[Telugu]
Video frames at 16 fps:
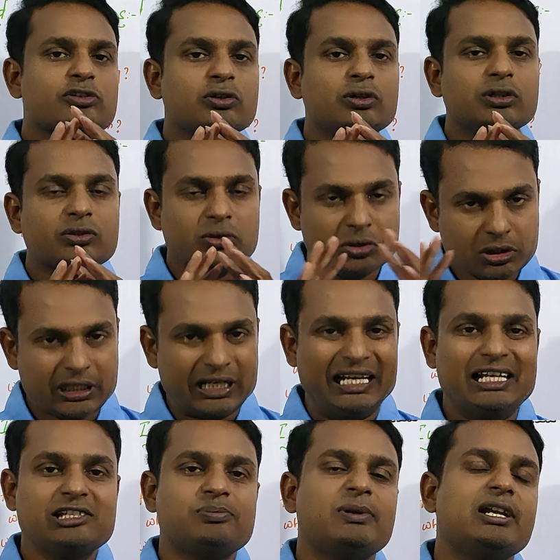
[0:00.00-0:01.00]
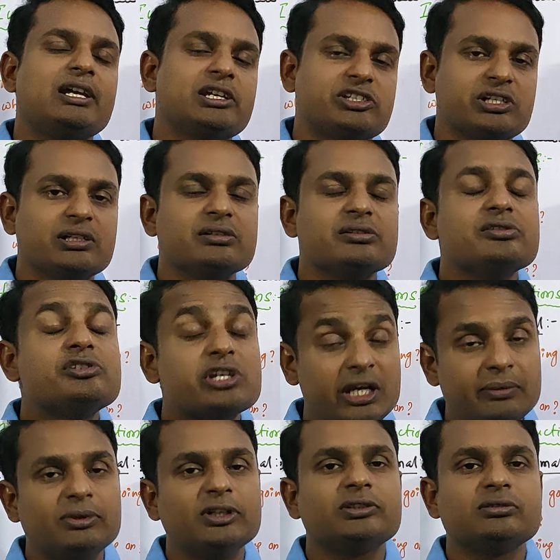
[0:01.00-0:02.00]
సో టోటల్ ఎక్స్ప్లెనేషన్
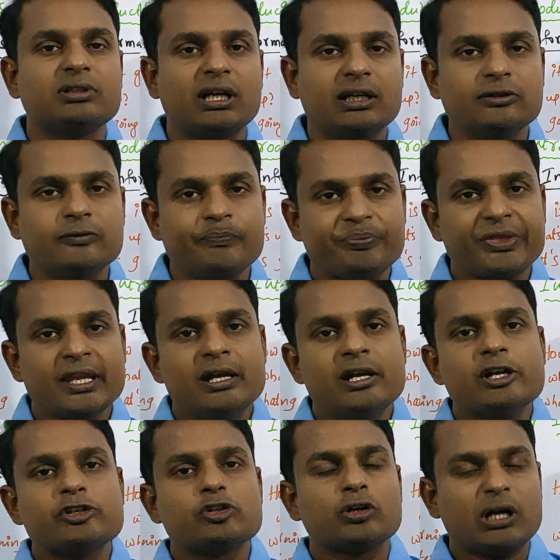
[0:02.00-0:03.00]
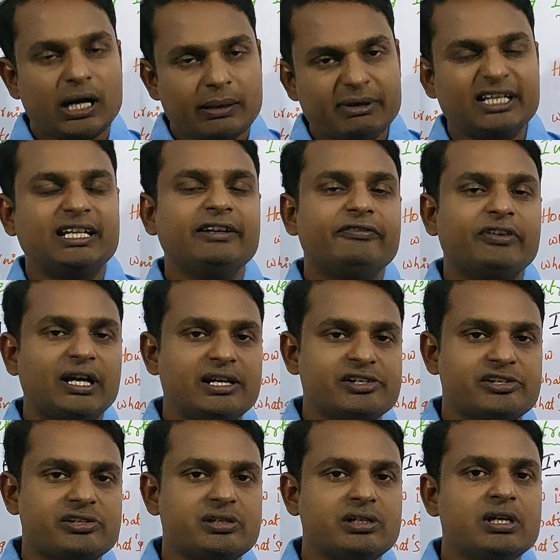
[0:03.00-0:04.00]
చేయబోతున్నాను సో కాబట్టి
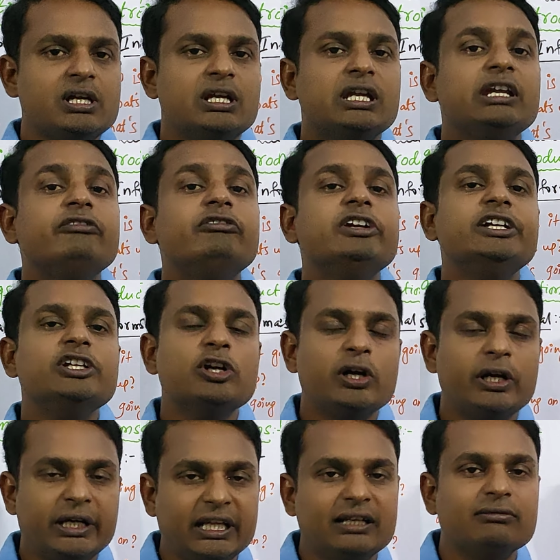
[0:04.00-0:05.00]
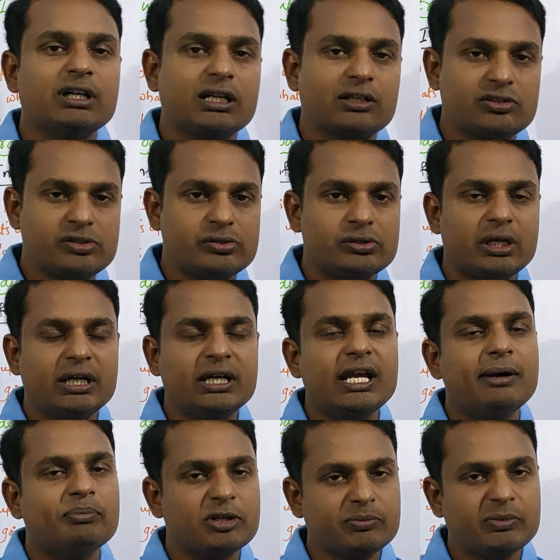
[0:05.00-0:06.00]
ఫ్రెండ్స్ ఈ వీడియో ఎండింగ్ వరకు చూడండి
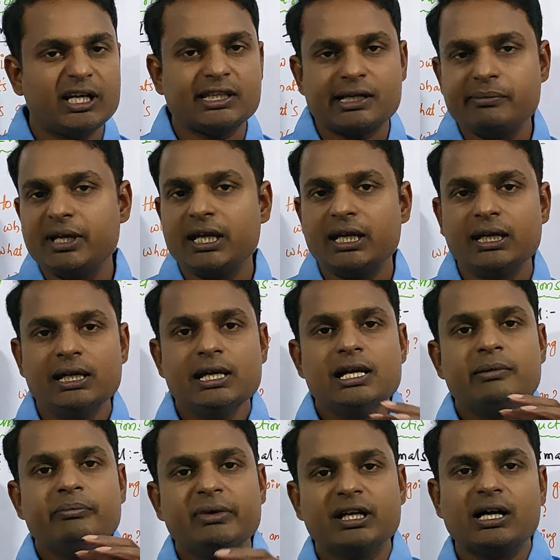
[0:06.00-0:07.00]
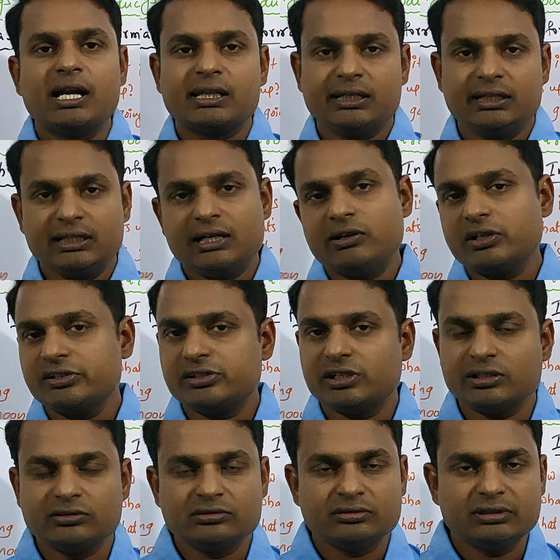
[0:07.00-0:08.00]
అప్పుడు మాత్రమే మీకు అర్థం కావడం
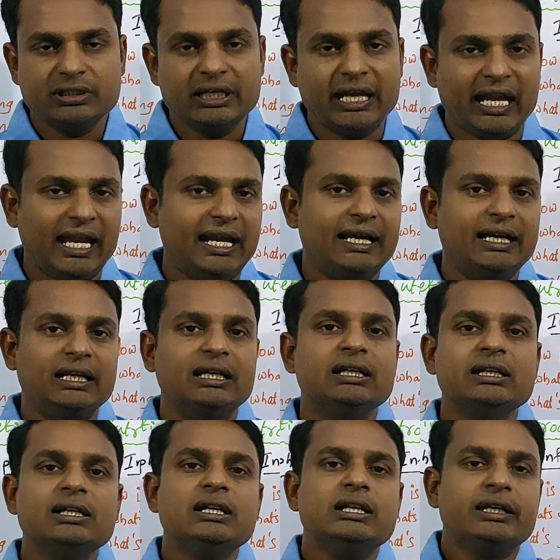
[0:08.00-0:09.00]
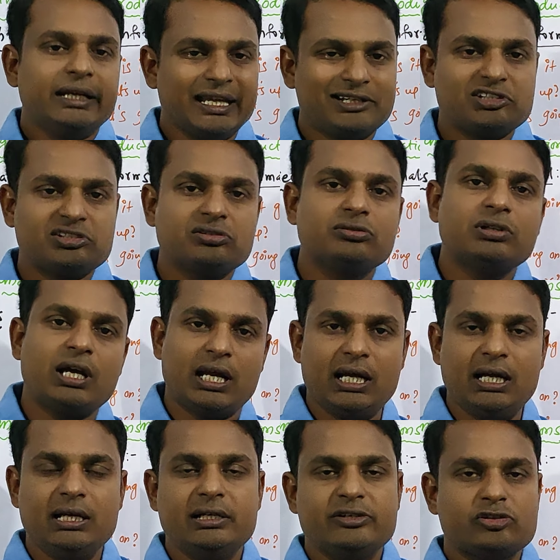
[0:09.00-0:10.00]
జరుగుతుంది అండ్ నెక్స్ట్ కూడా
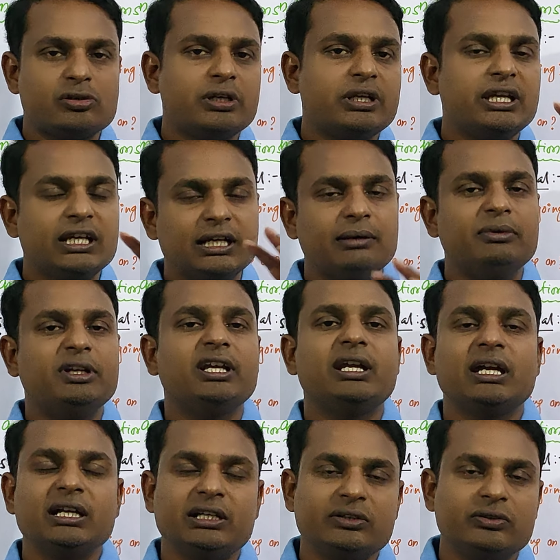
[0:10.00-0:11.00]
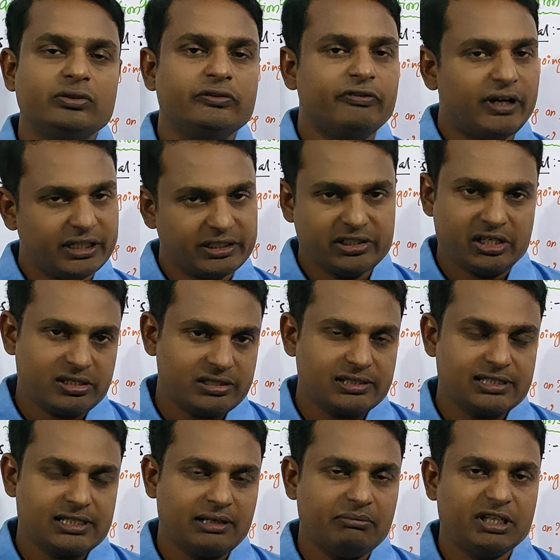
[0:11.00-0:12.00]
సో ఈ కమ్యూనికేటివ్
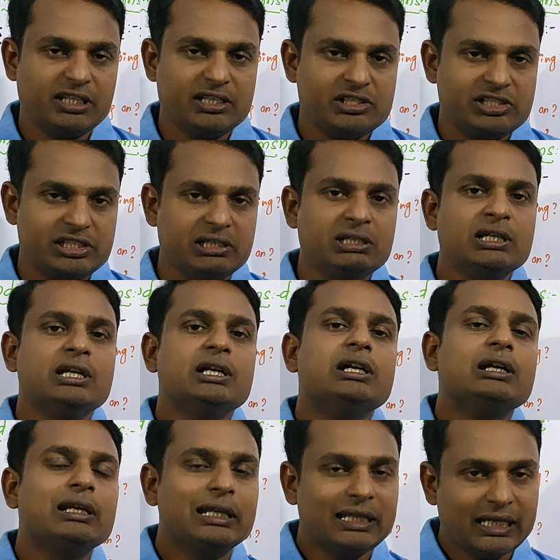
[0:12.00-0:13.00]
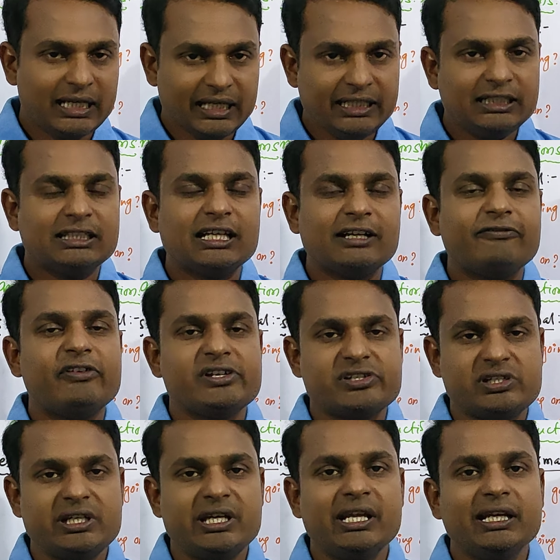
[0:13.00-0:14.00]
ఫంక్షన్స్కు సంబంధించి లేదా ఇంటర్
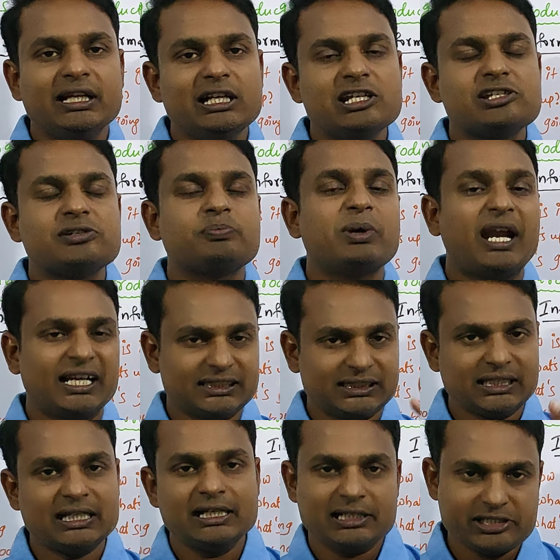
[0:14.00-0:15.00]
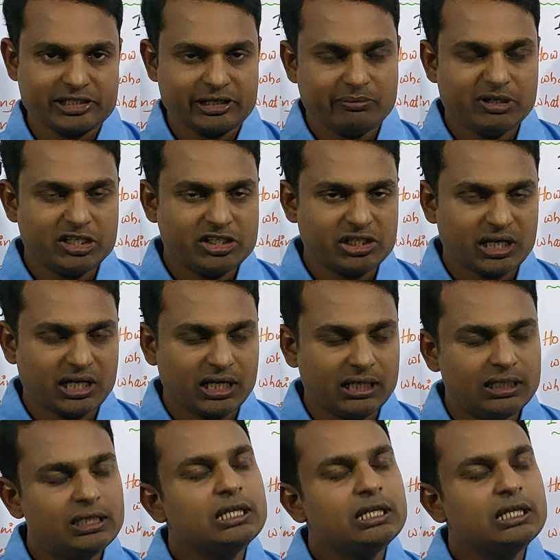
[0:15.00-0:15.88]
ఫస్ట్ ఇయర్ ఇంగ్లీష్ ప్రాక్టికల్కి సంబంధించిన